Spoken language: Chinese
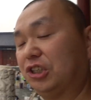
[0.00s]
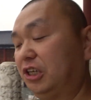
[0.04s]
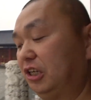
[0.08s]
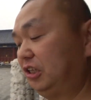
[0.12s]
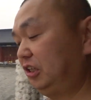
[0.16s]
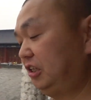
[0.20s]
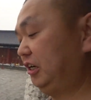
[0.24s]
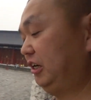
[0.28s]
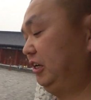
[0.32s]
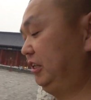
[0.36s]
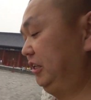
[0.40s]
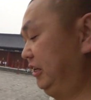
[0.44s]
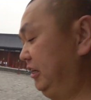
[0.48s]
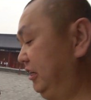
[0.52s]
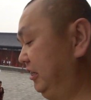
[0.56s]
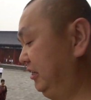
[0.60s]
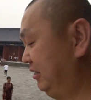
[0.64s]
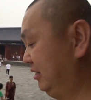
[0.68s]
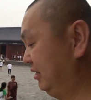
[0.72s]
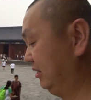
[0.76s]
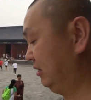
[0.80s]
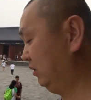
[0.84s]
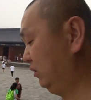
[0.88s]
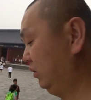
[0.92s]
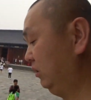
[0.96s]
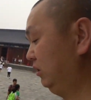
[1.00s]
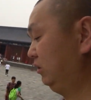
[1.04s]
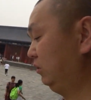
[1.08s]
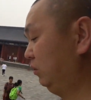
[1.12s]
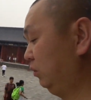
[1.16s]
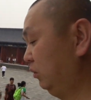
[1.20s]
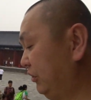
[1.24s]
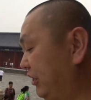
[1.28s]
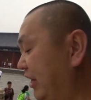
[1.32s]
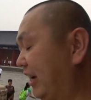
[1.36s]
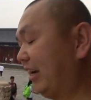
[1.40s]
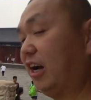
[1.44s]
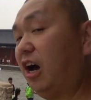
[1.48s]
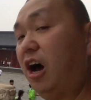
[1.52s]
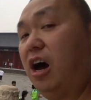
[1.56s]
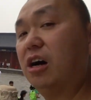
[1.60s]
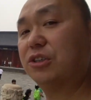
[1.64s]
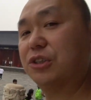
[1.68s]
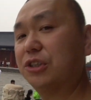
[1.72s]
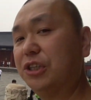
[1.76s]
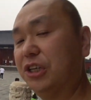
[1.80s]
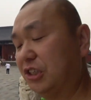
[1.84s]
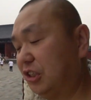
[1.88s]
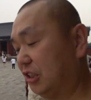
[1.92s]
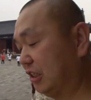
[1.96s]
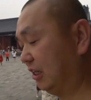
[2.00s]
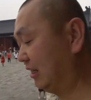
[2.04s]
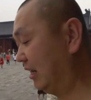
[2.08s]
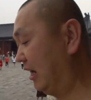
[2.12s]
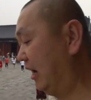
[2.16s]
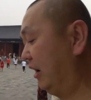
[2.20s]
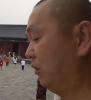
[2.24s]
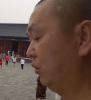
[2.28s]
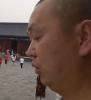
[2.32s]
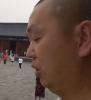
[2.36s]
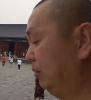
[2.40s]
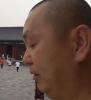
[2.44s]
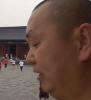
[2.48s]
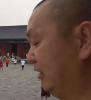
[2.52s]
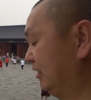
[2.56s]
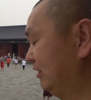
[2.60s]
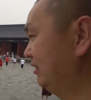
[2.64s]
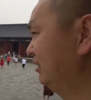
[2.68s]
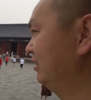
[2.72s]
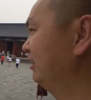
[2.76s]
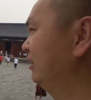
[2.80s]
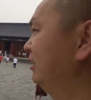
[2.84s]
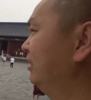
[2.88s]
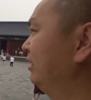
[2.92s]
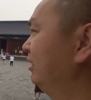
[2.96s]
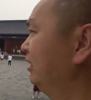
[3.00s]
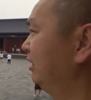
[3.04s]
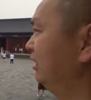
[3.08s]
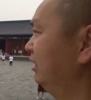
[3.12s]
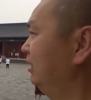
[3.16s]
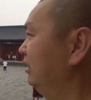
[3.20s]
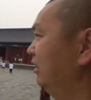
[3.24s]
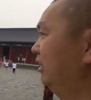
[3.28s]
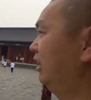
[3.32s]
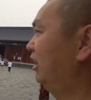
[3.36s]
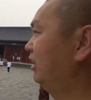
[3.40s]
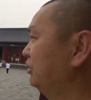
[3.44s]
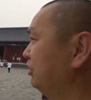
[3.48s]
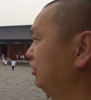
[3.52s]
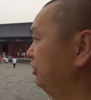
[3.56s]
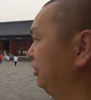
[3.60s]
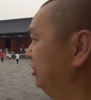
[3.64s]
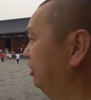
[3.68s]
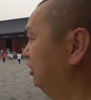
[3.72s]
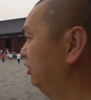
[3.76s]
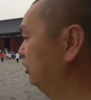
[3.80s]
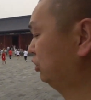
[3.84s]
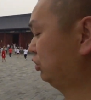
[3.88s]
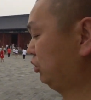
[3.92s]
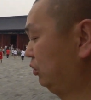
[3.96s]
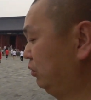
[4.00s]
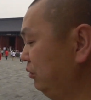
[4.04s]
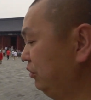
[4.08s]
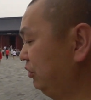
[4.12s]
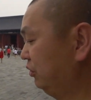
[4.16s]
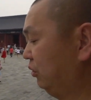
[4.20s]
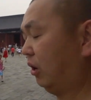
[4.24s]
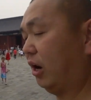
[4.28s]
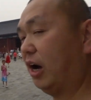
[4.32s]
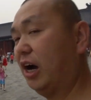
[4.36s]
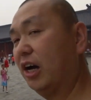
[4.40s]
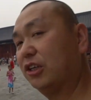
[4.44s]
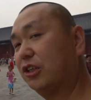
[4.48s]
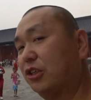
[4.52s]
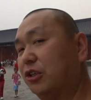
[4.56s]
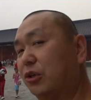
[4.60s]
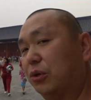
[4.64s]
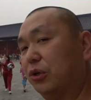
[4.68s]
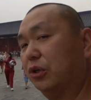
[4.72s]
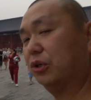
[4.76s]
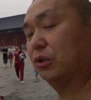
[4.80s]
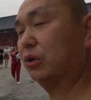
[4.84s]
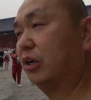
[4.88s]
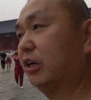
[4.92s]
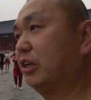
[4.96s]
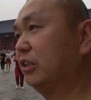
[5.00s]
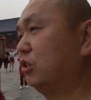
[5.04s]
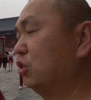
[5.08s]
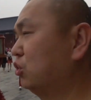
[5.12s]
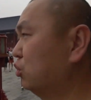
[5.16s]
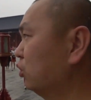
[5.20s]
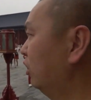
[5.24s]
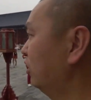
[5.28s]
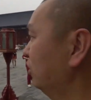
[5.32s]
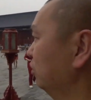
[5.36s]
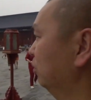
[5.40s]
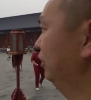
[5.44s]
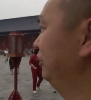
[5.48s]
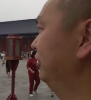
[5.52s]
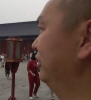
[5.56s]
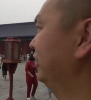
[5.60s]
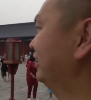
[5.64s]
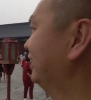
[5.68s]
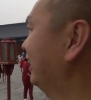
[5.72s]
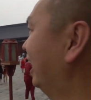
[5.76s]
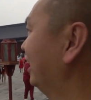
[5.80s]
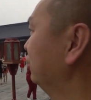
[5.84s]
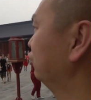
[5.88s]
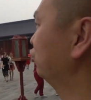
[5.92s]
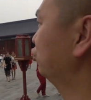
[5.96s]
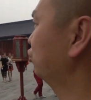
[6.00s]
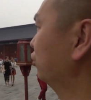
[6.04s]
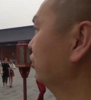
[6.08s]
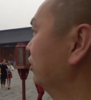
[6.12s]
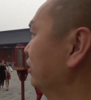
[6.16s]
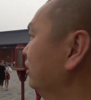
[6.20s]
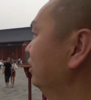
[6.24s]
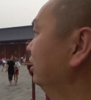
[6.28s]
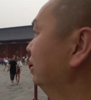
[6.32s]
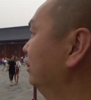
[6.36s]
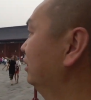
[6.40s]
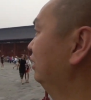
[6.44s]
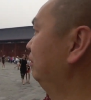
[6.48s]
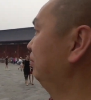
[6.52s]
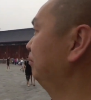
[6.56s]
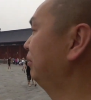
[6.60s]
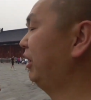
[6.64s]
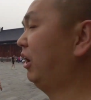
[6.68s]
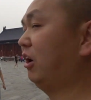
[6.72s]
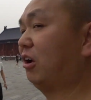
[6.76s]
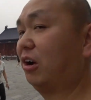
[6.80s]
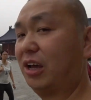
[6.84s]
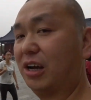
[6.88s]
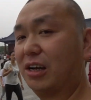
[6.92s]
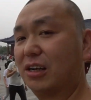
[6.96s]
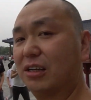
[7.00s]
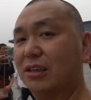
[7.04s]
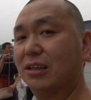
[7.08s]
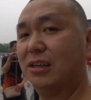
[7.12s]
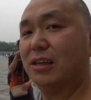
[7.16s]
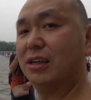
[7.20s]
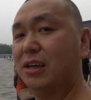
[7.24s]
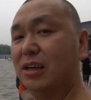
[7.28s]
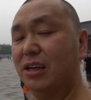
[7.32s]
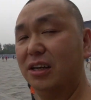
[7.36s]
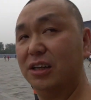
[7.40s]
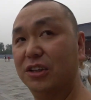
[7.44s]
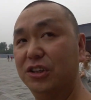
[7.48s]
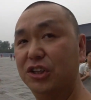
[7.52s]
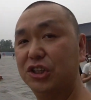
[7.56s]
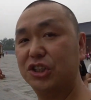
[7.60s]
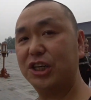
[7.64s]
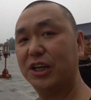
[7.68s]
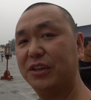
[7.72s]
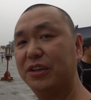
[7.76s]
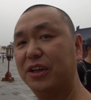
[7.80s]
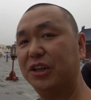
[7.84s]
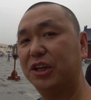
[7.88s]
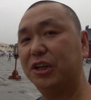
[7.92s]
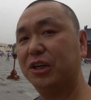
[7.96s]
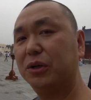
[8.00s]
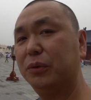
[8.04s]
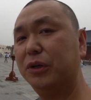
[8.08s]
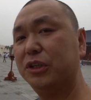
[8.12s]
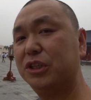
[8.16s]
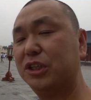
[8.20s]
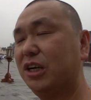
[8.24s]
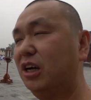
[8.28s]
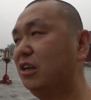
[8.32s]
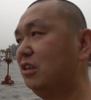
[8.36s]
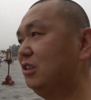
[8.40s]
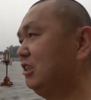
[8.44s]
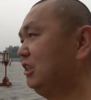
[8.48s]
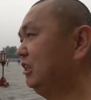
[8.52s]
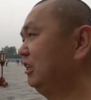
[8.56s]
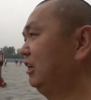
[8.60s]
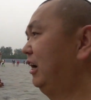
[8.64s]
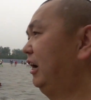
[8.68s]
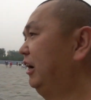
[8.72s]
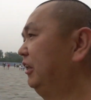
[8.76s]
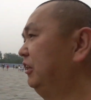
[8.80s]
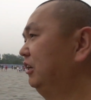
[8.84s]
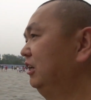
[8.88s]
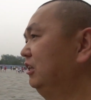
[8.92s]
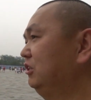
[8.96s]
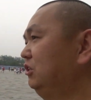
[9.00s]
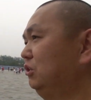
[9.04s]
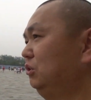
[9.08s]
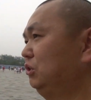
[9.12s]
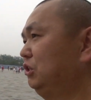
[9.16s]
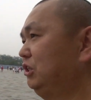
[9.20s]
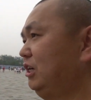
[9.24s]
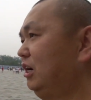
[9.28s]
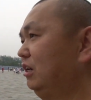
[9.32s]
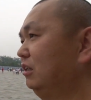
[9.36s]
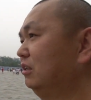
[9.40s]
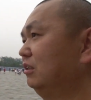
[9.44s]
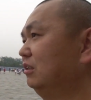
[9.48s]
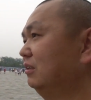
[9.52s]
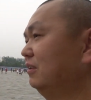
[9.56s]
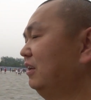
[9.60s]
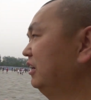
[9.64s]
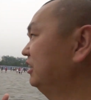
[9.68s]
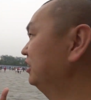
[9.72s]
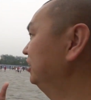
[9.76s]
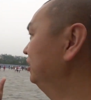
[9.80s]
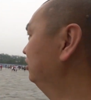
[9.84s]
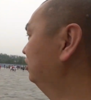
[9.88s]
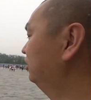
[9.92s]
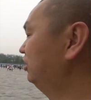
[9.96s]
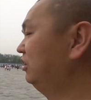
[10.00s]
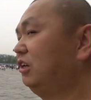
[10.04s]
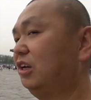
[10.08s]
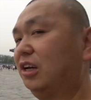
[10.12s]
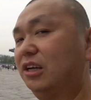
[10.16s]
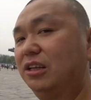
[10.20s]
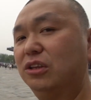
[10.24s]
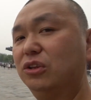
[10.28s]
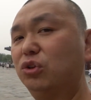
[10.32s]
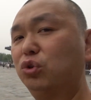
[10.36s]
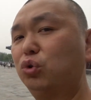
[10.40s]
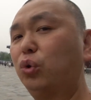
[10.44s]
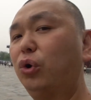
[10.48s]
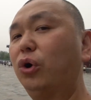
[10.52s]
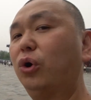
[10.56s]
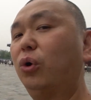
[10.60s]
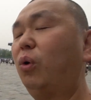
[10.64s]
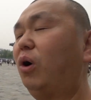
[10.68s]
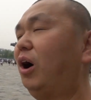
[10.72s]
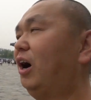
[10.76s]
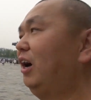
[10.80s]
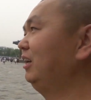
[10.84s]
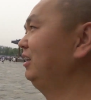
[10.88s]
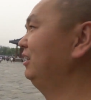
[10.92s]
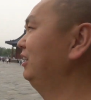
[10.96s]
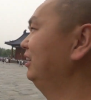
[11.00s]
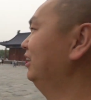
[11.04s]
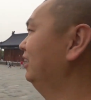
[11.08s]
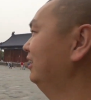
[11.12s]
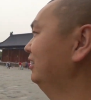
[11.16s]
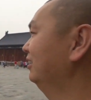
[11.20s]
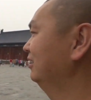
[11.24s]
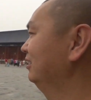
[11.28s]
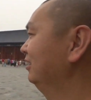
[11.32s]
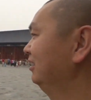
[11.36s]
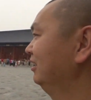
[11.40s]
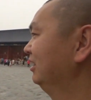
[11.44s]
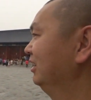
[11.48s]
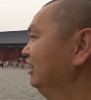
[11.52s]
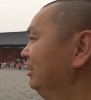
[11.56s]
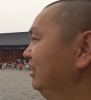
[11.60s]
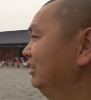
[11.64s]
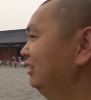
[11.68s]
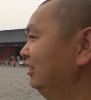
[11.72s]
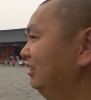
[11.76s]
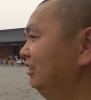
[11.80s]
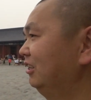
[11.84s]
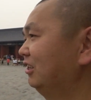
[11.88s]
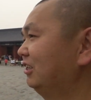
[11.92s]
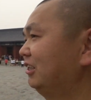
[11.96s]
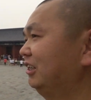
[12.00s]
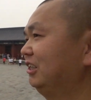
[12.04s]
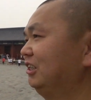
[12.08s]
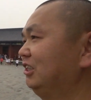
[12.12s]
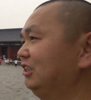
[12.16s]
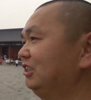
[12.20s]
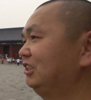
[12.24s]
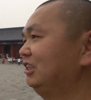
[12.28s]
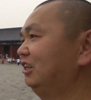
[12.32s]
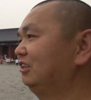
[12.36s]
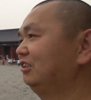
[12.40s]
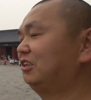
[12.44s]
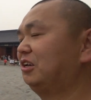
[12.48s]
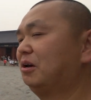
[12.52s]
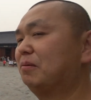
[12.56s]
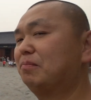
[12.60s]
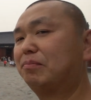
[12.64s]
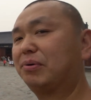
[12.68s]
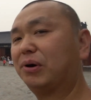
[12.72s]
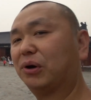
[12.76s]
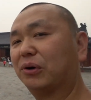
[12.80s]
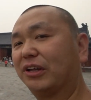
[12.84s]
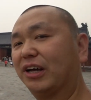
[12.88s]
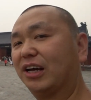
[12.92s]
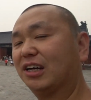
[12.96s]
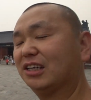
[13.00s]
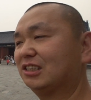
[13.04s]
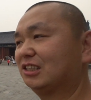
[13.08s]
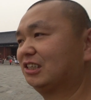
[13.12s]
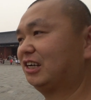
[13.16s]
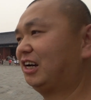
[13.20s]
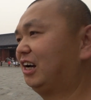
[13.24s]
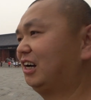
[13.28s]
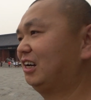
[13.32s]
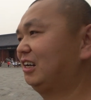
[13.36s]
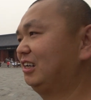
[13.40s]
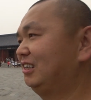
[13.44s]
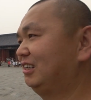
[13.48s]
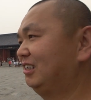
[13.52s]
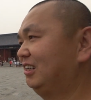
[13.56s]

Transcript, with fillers: 年殿呢，我大概20年前来过吧。20年后重游还是有一种很壮观的感觉，很漂亮。你站在那个位置刚进来呢，就像你在跟天对话一样，你可以向天表达一下